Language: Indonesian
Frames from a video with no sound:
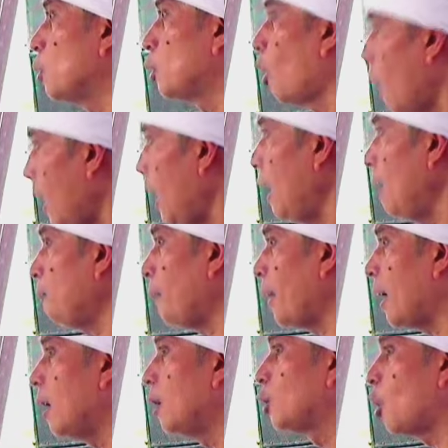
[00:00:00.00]
doa
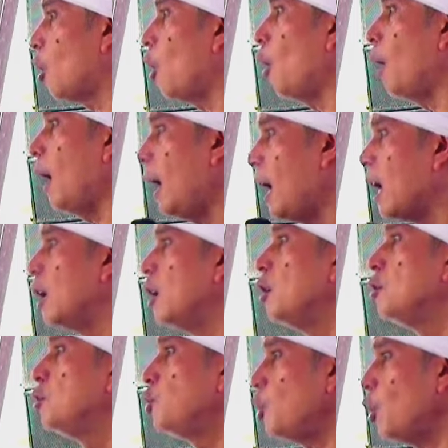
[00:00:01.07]
apa doa
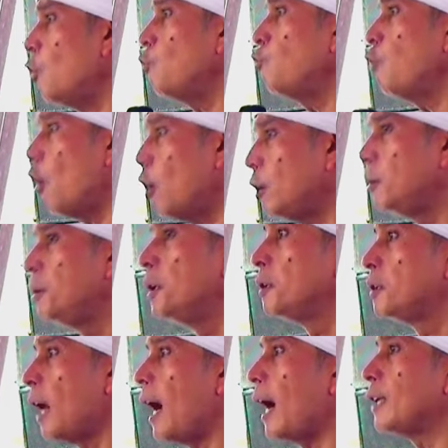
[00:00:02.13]
nyuwun
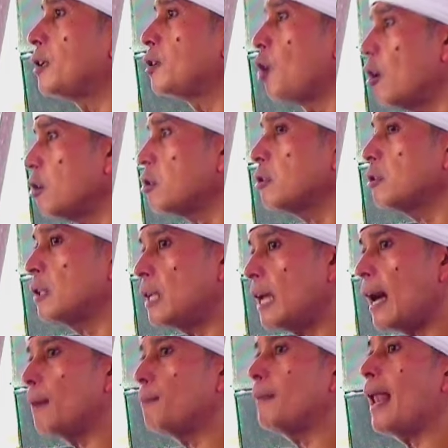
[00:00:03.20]
dados
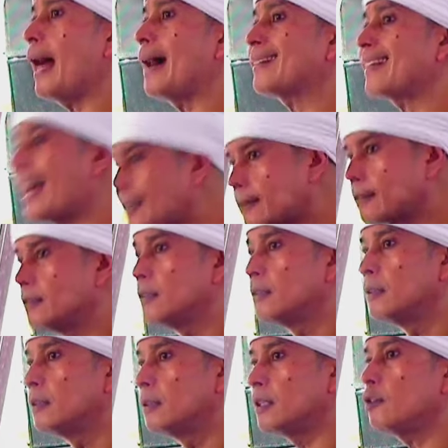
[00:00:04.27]
tiang melarat
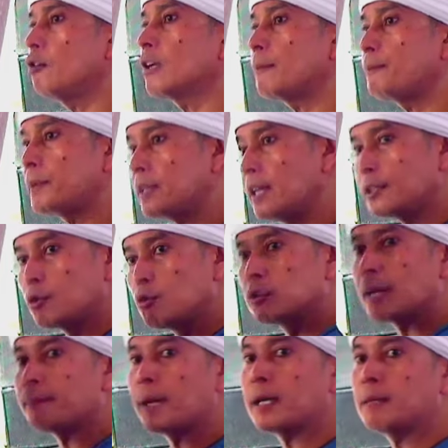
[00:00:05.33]
niki ora pernah
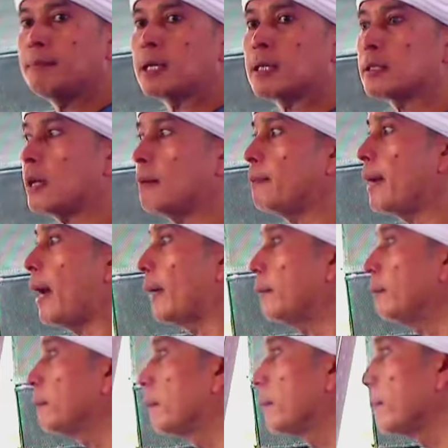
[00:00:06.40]
diucapkan marang sampean